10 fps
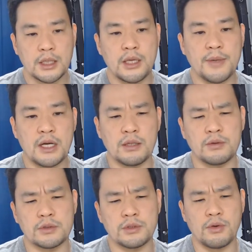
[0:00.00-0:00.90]
で、まあ、あ
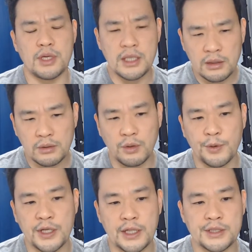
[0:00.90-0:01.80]
の、ちょっとインド
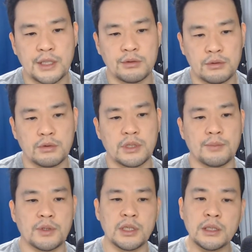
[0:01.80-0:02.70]
も入れちゃうと、多
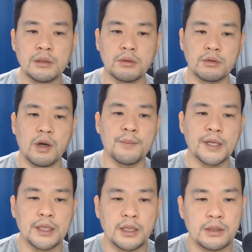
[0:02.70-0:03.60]
分インドと
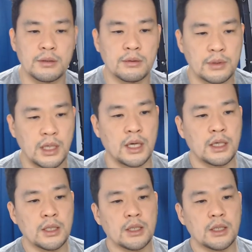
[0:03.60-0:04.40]
アメリカっていうのが、